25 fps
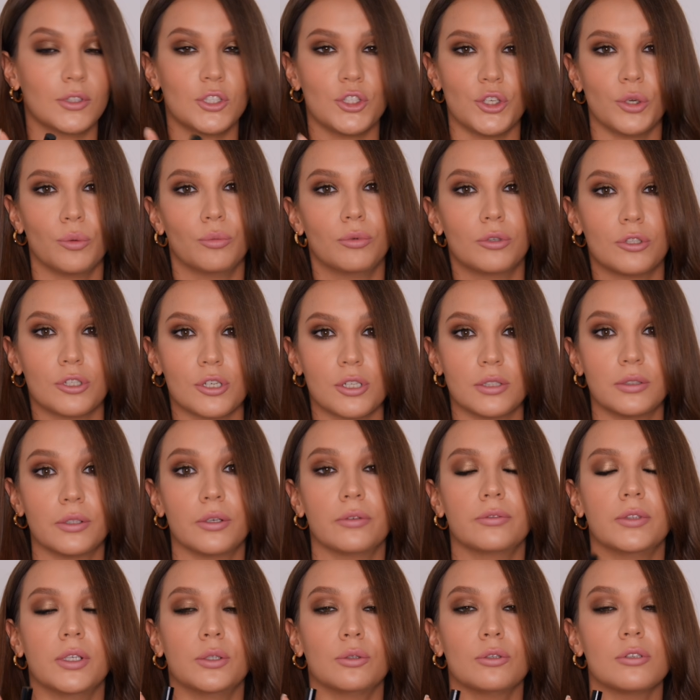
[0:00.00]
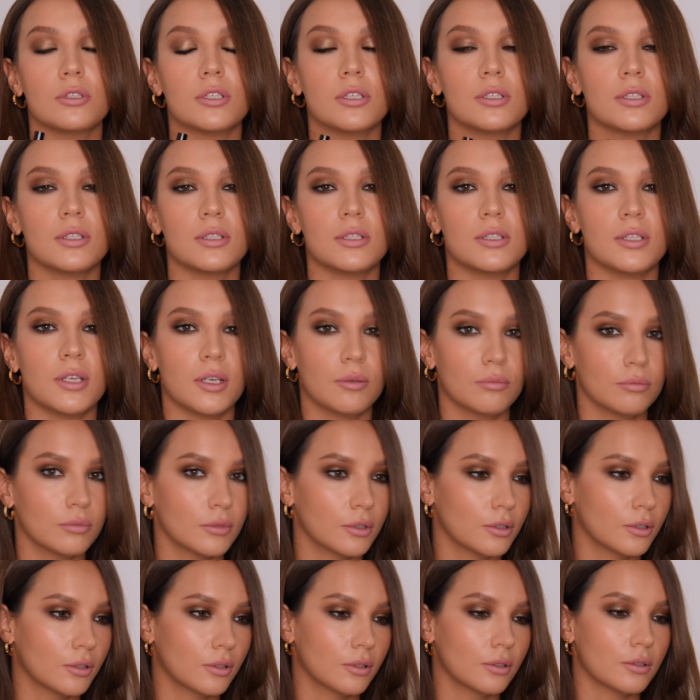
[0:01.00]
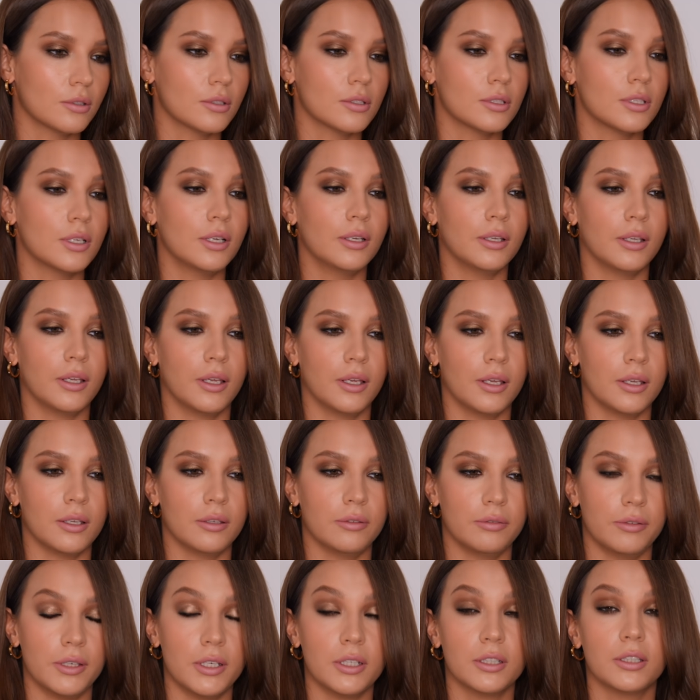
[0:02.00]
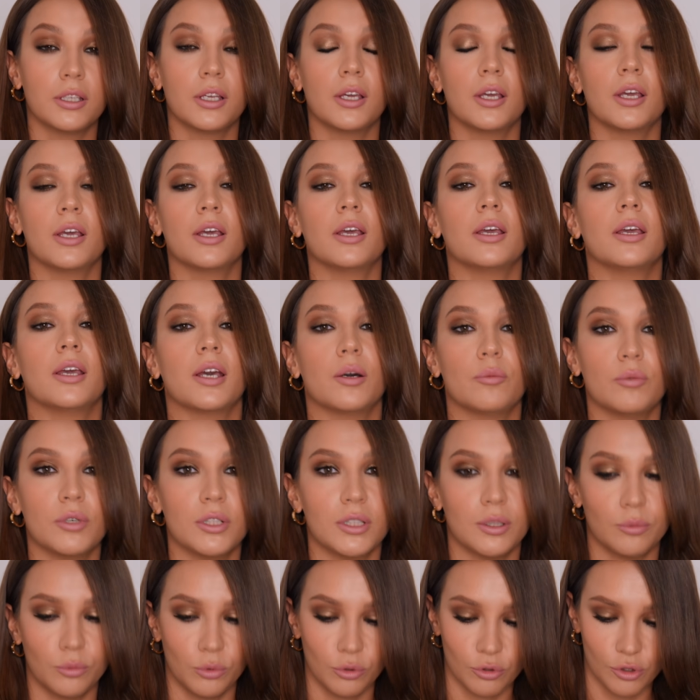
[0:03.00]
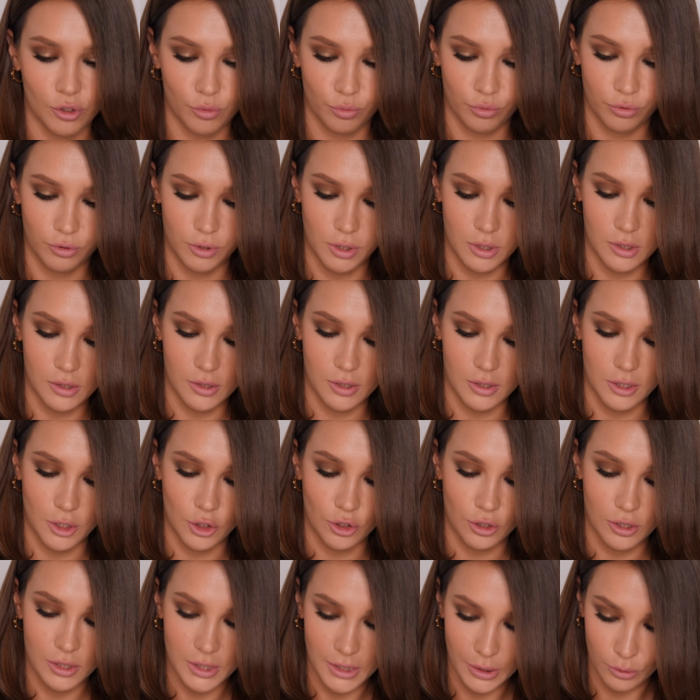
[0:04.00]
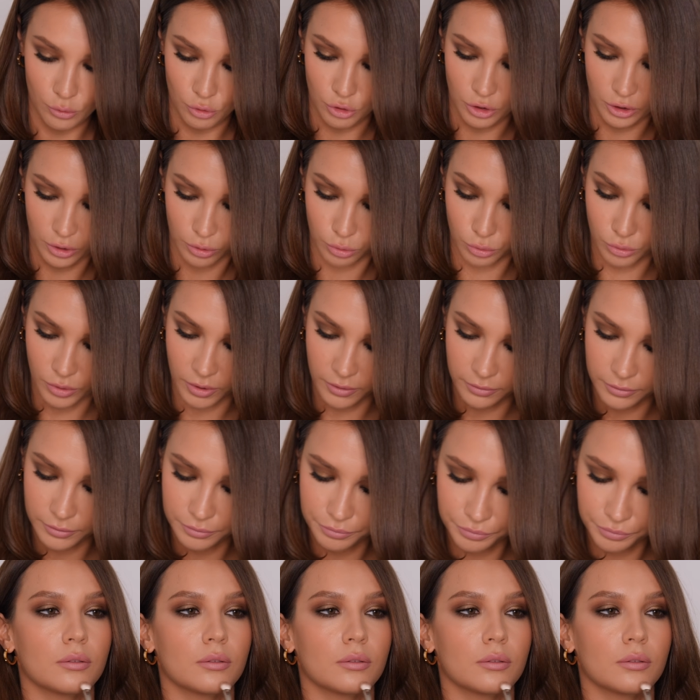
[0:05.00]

чем больше слоев наносите, тем э, сильнее эффект, и об этом тоже будет один из наших следующих трюков.